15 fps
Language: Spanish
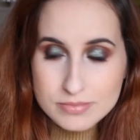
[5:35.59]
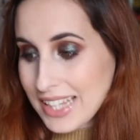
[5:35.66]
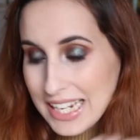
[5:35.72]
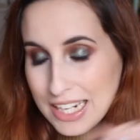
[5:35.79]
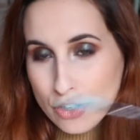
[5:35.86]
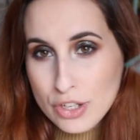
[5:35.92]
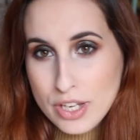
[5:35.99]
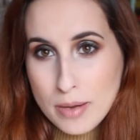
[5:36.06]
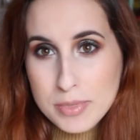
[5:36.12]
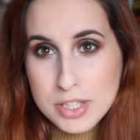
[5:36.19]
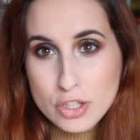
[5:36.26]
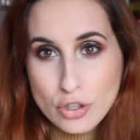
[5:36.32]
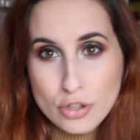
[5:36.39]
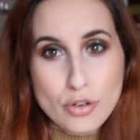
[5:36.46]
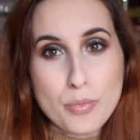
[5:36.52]
Tengo ya mi
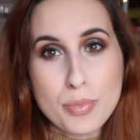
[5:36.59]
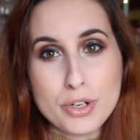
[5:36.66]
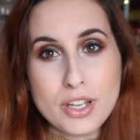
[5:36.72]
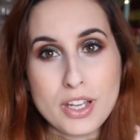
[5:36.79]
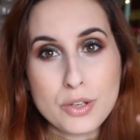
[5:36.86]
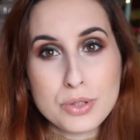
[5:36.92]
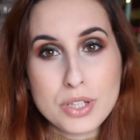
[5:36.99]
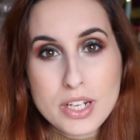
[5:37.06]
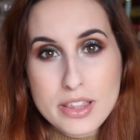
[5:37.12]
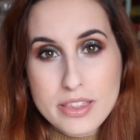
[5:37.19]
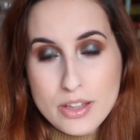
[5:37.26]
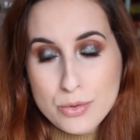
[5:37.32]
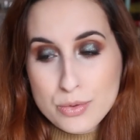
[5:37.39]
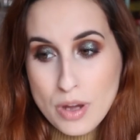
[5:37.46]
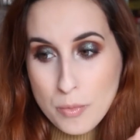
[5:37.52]
tono porque he
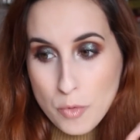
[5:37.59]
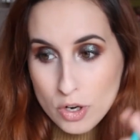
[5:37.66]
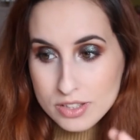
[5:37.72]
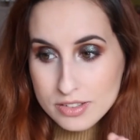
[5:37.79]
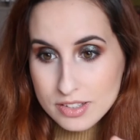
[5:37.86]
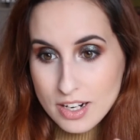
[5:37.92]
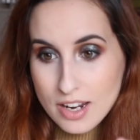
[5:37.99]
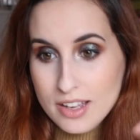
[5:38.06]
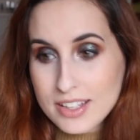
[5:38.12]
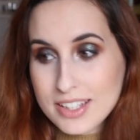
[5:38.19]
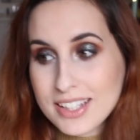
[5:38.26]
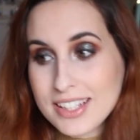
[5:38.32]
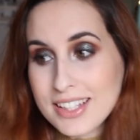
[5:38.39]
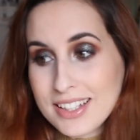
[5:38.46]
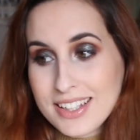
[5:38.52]
utilizado una muestra
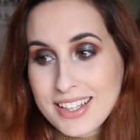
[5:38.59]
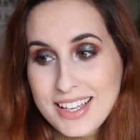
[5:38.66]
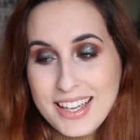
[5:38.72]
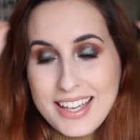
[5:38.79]
y